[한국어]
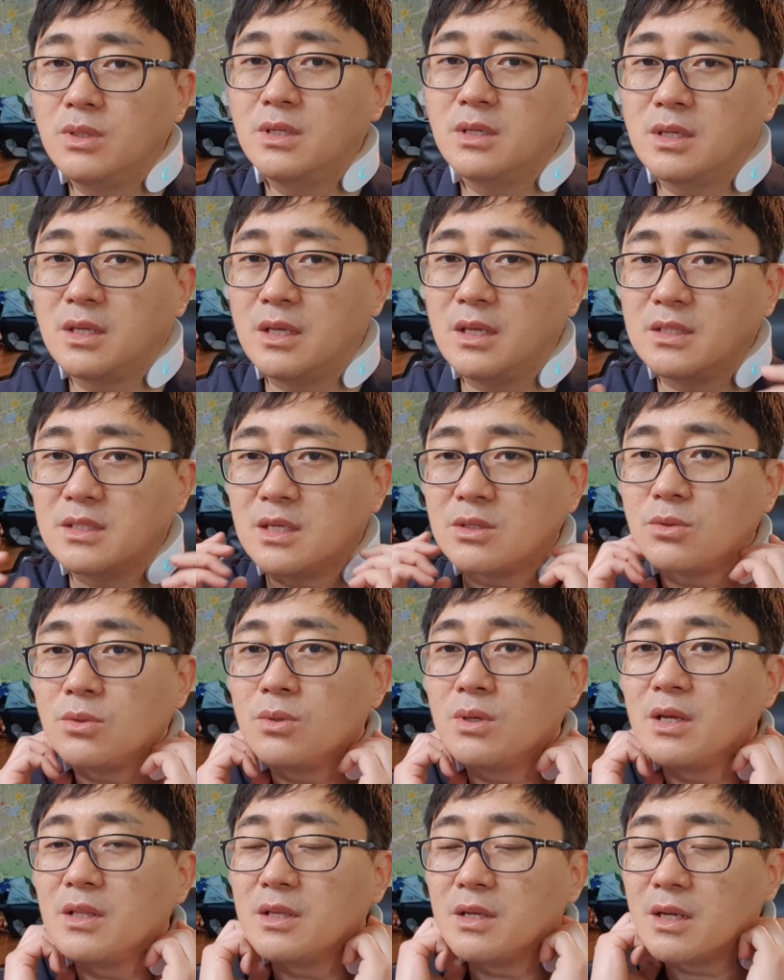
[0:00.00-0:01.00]
이렇게
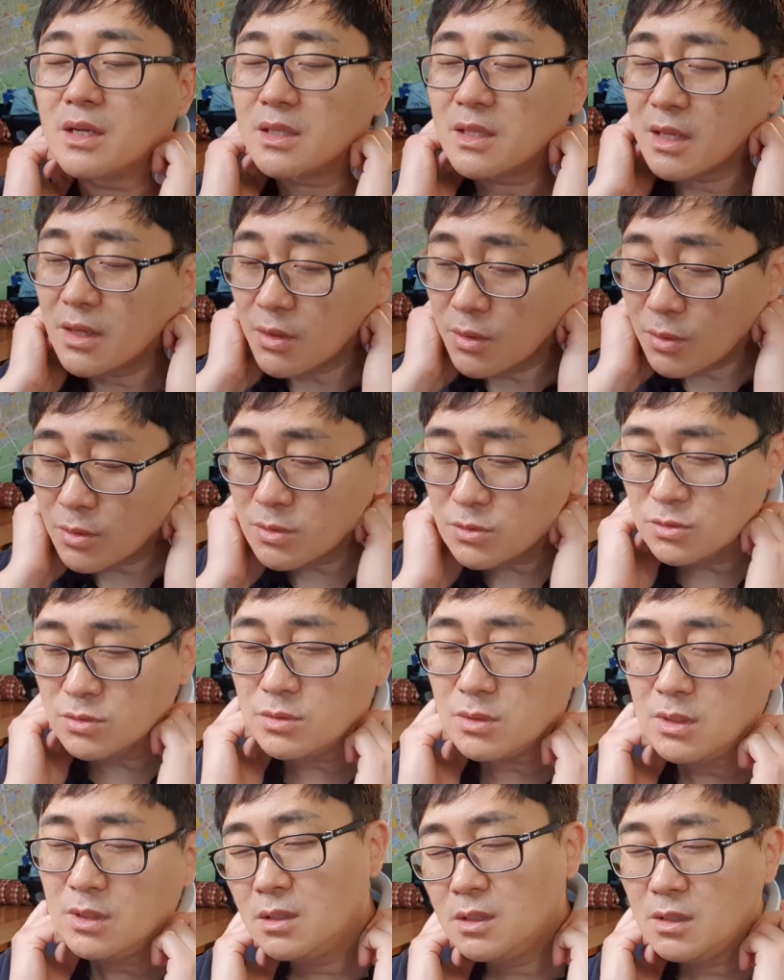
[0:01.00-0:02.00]
작동을 하는 것 같아요.
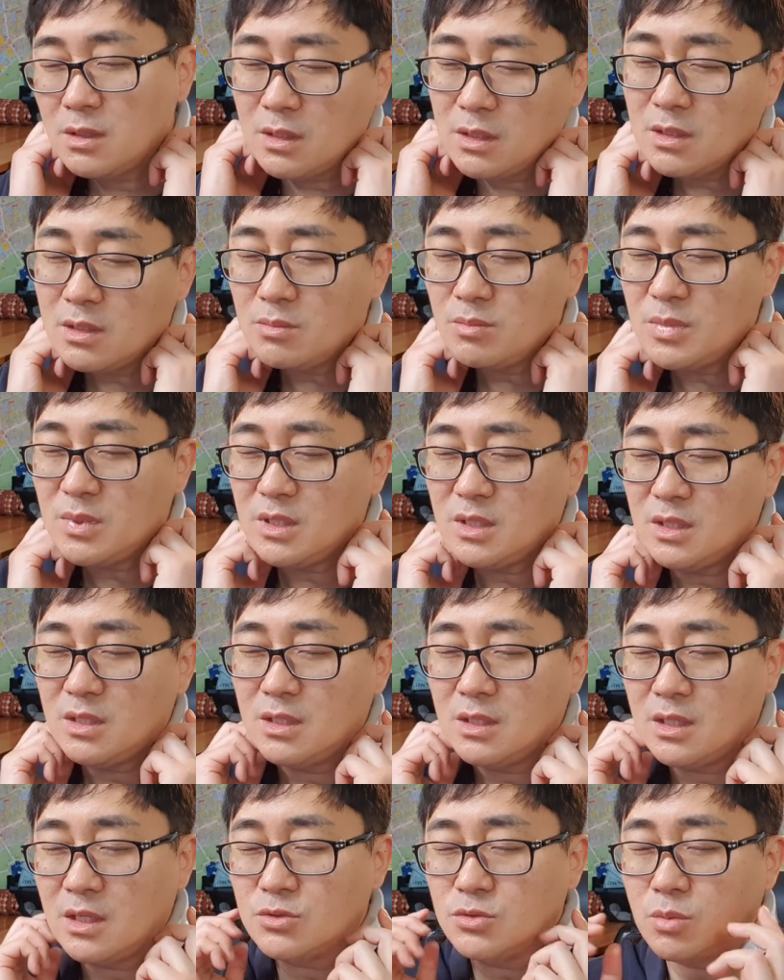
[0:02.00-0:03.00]

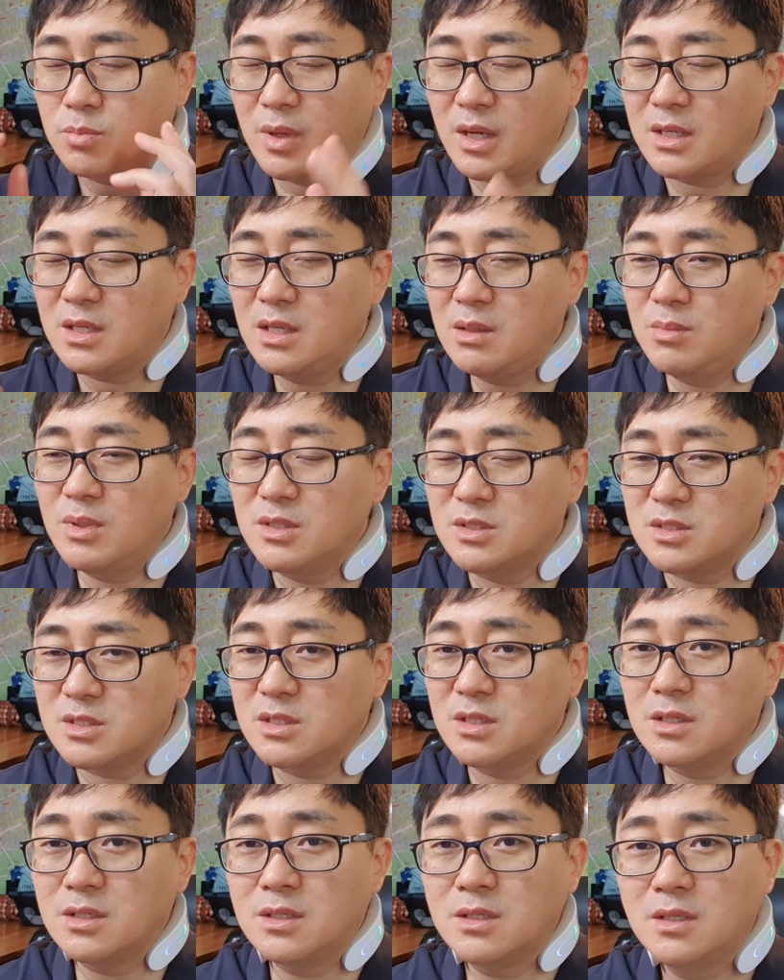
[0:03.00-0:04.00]
리듬이 계속
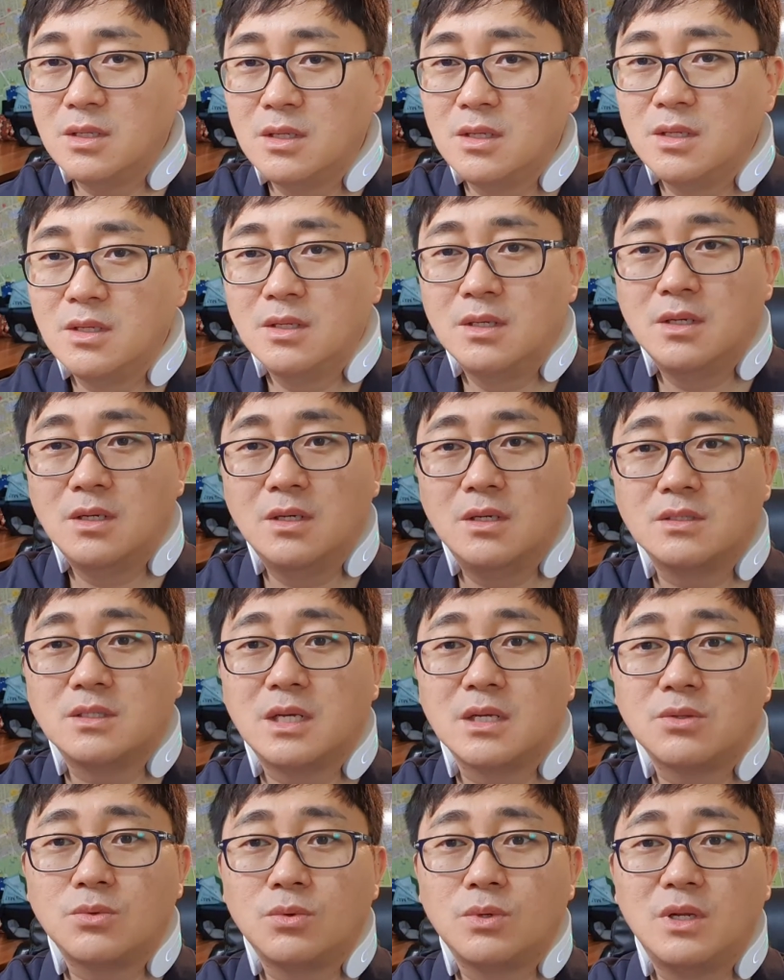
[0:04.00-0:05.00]
바뀌면서
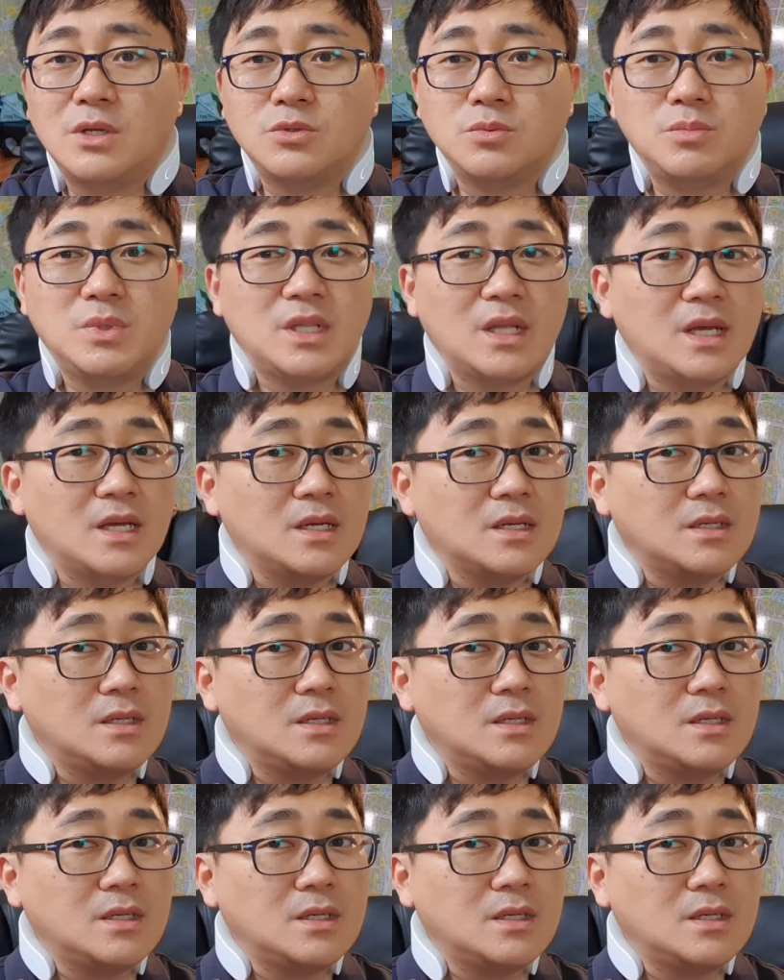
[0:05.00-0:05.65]
작동을 해줍니다.